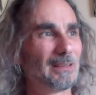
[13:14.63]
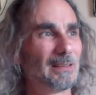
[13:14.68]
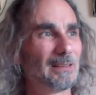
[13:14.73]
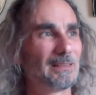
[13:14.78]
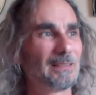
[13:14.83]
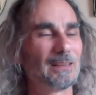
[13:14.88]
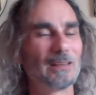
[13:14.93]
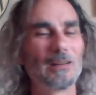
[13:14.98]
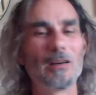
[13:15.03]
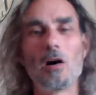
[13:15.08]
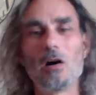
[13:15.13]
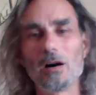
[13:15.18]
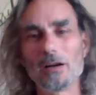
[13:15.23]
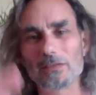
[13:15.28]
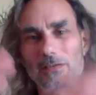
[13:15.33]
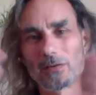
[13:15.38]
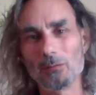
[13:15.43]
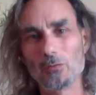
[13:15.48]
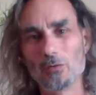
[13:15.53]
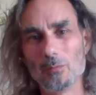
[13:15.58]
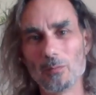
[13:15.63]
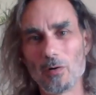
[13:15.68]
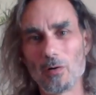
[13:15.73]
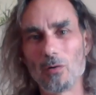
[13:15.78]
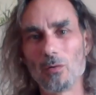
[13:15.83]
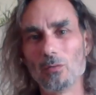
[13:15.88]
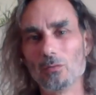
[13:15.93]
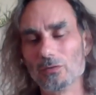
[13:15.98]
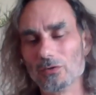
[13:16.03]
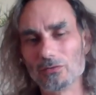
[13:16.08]
ces grands
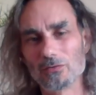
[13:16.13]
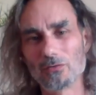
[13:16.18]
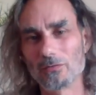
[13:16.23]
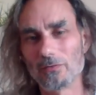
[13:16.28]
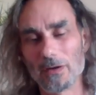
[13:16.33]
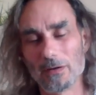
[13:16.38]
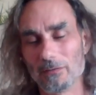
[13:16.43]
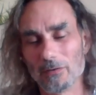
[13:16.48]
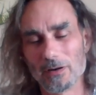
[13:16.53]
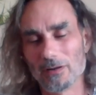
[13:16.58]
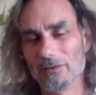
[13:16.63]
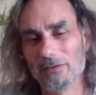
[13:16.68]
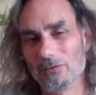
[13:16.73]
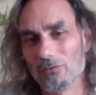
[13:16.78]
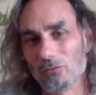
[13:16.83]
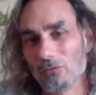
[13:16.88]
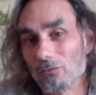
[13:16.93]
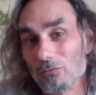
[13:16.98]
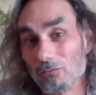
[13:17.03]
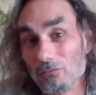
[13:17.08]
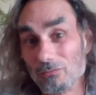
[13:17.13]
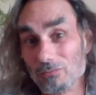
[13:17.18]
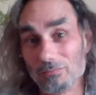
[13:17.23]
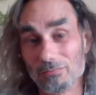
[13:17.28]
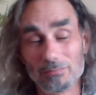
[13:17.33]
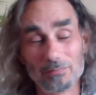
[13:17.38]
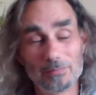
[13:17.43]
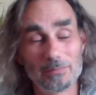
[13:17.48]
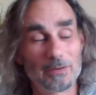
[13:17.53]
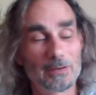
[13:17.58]
rassemblements ou des choses, enfin voilà, des choses
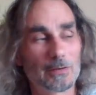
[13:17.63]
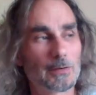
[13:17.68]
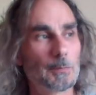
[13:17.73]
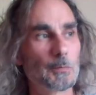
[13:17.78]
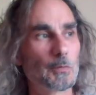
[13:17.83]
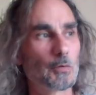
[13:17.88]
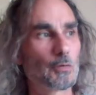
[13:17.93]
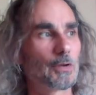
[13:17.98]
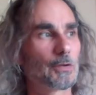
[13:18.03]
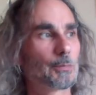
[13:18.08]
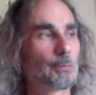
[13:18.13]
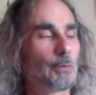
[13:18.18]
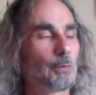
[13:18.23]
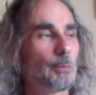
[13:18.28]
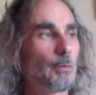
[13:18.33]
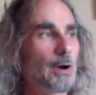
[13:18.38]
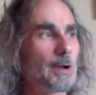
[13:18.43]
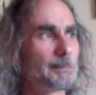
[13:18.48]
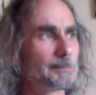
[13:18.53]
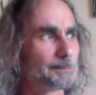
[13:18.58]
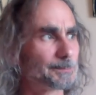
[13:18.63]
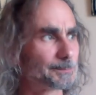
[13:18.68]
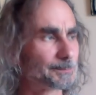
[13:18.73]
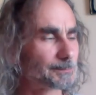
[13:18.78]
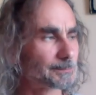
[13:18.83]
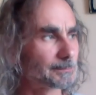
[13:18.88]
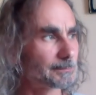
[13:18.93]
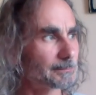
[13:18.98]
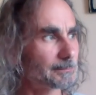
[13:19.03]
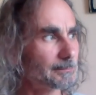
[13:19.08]
qui me correspondent moins.
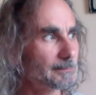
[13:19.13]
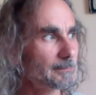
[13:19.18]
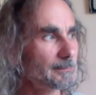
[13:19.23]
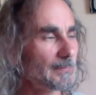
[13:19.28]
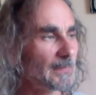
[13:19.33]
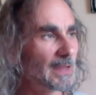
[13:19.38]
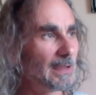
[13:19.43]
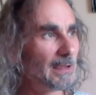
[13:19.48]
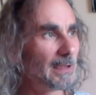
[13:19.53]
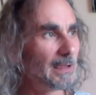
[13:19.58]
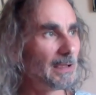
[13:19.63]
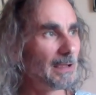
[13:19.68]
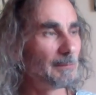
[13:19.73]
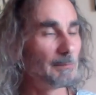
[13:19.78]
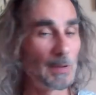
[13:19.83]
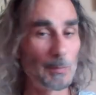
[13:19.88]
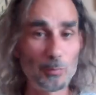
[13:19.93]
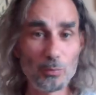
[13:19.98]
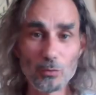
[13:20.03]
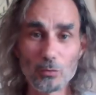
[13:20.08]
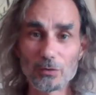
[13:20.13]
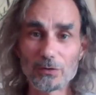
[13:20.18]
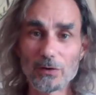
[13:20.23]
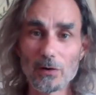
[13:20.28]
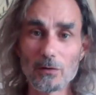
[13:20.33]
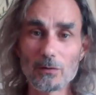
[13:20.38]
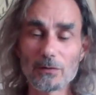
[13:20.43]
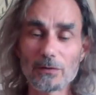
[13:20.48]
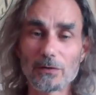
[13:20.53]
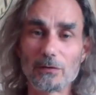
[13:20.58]
Mais pour
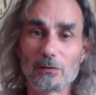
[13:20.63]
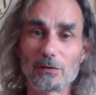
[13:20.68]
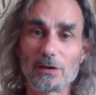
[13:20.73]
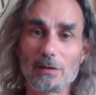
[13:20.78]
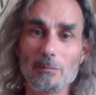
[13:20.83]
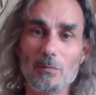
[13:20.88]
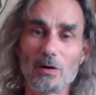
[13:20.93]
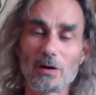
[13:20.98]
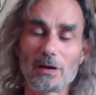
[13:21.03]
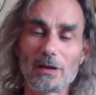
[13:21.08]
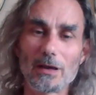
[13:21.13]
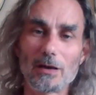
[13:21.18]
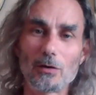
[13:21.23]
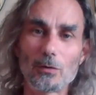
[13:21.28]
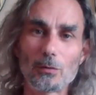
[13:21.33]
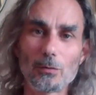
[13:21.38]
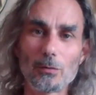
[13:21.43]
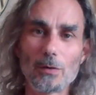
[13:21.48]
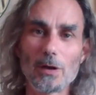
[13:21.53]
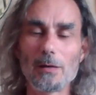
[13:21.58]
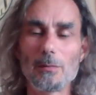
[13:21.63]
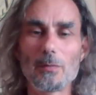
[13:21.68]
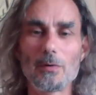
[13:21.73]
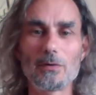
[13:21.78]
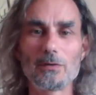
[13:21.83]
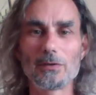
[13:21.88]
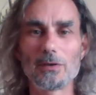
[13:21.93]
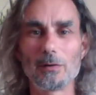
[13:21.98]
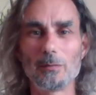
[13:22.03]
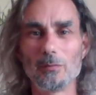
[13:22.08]
autant, ce qui me manquait
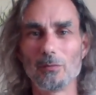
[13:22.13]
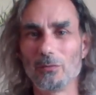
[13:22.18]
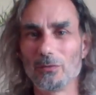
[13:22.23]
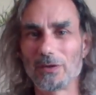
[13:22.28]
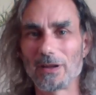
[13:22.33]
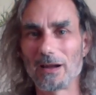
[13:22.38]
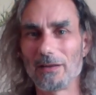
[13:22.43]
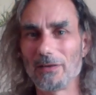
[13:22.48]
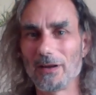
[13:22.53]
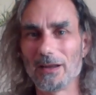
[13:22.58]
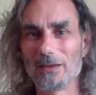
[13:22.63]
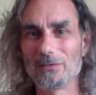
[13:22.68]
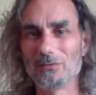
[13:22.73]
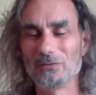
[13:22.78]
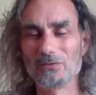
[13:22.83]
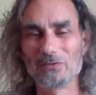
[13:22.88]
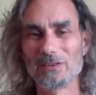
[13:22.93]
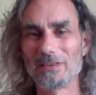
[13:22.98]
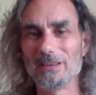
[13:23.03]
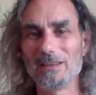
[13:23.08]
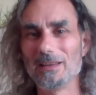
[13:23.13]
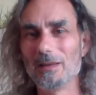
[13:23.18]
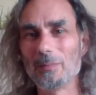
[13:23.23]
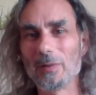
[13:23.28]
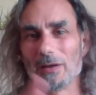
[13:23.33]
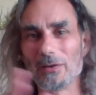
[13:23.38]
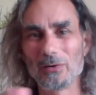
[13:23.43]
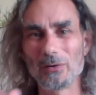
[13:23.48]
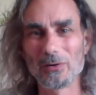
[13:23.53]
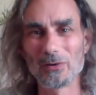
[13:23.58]
cruellement dans mon travail où j'étais
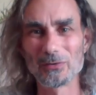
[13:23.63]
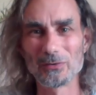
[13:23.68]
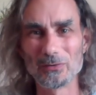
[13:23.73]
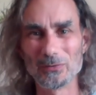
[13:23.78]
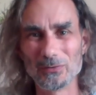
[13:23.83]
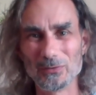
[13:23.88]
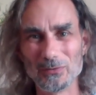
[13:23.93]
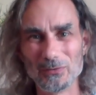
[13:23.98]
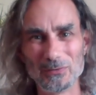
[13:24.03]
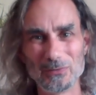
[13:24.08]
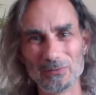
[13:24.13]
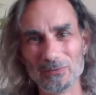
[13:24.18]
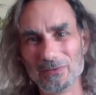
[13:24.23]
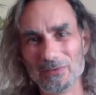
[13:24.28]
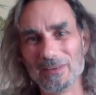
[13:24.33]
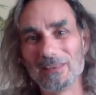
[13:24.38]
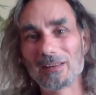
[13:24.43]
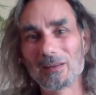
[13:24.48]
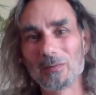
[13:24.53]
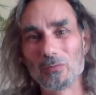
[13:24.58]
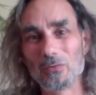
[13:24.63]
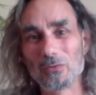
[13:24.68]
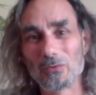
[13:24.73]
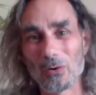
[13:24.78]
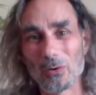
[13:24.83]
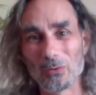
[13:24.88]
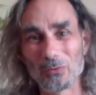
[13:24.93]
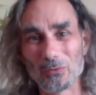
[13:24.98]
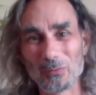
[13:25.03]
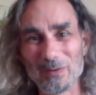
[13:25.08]
dépanneur de, de,
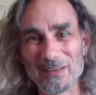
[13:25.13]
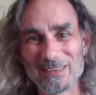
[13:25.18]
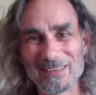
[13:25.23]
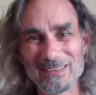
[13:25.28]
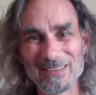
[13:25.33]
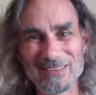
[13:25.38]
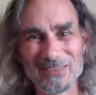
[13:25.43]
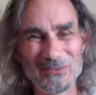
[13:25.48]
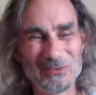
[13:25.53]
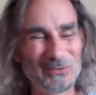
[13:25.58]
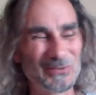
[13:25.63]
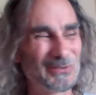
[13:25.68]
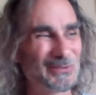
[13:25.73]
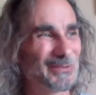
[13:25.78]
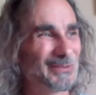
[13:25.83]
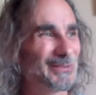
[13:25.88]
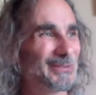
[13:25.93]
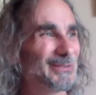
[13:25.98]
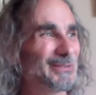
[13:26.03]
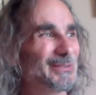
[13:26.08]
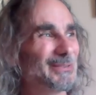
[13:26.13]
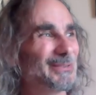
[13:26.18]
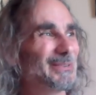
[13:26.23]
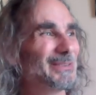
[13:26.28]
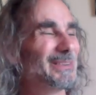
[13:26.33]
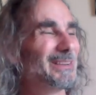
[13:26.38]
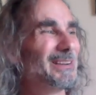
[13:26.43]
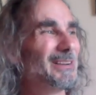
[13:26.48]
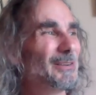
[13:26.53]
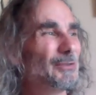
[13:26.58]
distributeur automatique
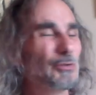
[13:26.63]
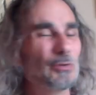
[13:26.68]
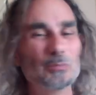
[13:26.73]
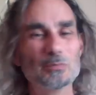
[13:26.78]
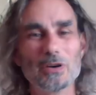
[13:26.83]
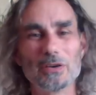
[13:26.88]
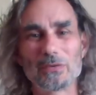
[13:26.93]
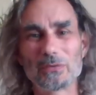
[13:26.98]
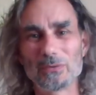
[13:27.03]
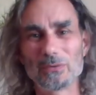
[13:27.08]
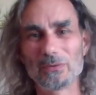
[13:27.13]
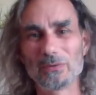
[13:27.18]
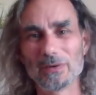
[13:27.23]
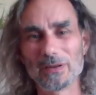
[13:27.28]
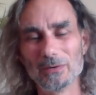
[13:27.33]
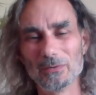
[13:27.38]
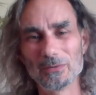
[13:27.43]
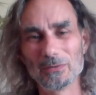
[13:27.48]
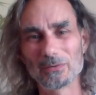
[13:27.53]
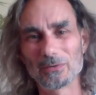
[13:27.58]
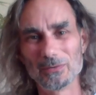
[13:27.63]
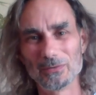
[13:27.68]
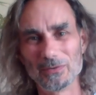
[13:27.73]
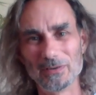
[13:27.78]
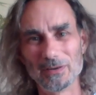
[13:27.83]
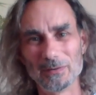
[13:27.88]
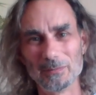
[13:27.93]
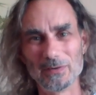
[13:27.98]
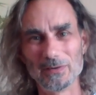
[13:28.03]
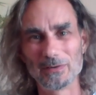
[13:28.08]
de, boissons et autres
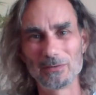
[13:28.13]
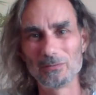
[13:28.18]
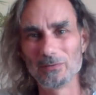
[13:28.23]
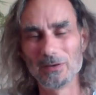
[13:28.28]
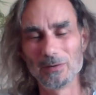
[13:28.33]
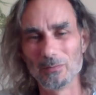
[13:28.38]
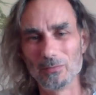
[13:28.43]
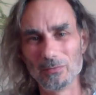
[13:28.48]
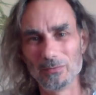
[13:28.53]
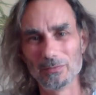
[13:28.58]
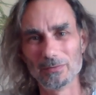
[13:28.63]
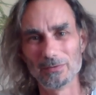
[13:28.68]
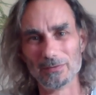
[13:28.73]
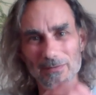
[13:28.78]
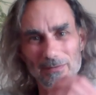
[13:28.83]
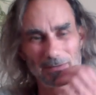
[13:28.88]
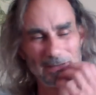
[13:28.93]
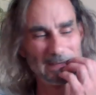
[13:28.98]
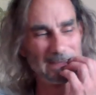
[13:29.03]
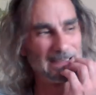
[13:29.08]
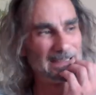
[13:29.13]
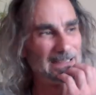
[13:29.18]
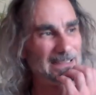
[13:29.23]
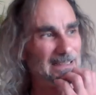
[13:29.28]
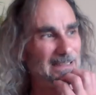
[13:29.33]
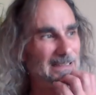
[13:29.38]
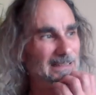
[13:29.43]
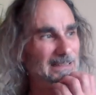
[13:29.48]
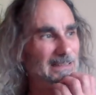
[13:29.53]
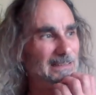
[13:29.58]
dans mes tout débuts.
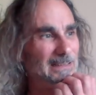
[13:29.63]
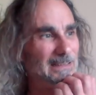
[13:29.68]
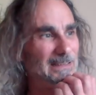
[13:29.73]
Euh,